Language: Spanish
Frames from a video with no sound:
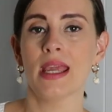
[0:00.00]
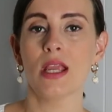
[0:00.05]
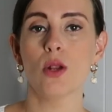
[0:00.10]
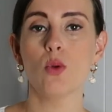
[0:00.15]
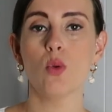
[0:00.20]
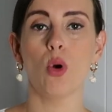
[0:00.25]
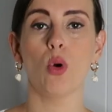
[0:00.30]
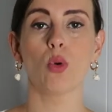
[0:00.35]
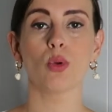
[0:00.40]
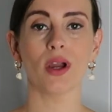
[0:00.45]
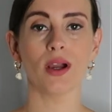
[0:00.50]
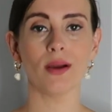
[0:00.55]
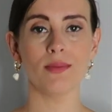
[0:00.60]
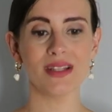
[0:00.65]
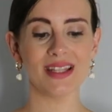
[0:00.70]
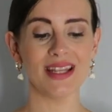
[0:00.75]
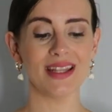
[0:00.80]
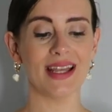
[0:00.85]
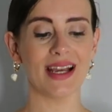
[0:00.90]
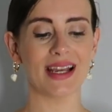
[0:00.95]
Y luego una
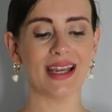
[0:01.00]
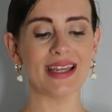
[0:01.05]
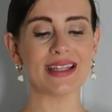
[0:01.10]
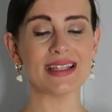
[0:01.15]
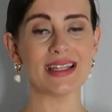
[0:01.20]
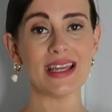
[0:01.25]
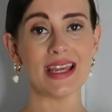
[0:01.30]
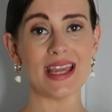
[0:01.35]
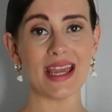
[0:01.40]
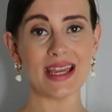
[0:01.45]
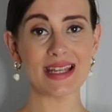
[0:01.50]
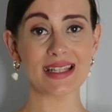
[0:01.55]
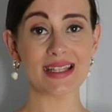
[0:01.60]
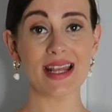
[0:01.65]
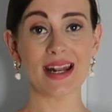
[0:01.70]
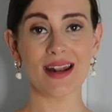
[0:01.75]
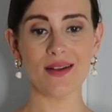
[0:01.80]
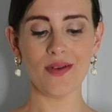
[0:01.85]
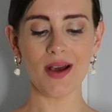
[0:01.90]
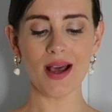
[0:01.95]
camiseta que sí es
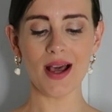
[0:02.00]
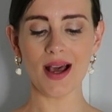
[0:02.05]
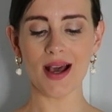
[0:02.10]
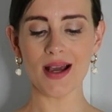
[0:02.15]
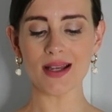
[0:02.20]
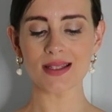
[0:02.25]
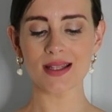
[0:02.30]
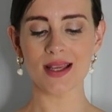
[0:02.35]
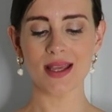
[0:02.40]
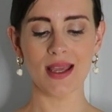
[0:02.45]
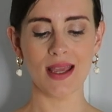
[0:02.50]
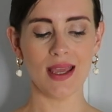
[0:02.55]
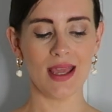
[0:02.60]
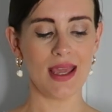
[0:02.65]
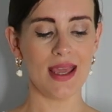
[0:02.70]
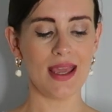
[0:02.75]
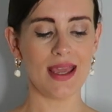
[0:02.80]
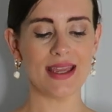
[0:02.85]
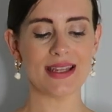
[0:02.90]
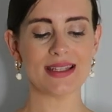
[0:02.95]
de rebajas,
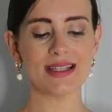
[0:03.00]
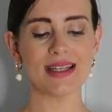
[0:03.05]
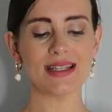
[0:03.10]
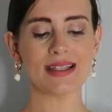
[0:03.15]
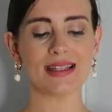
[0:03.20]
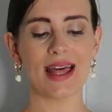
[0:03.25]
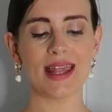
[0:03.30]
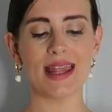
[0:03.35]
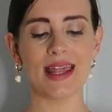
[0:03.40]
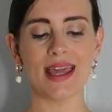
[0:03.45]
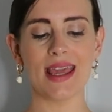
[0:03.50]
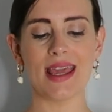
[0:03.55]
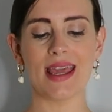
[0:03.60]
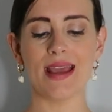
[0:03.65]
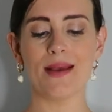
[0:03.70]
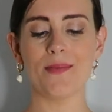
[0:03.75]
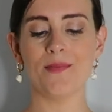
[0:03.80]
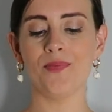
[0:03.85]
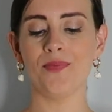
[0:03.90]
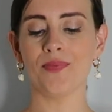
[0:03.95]
es esta
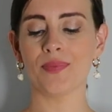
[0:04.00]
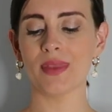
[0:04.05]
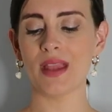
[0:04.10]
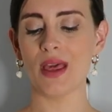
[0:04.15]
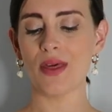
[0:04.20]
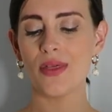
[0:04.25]
de,